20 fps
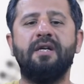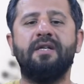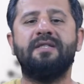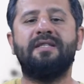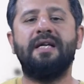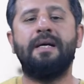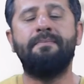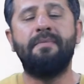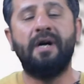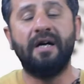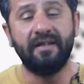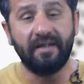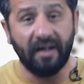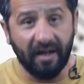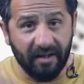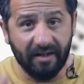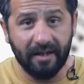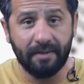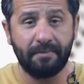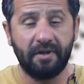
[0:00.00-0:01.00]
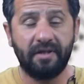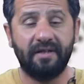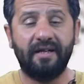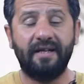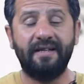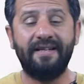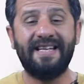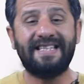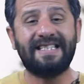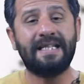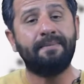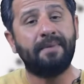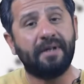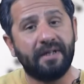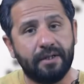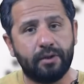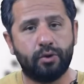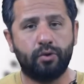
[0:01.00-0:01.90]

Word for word: zaman anlamında ne zamanı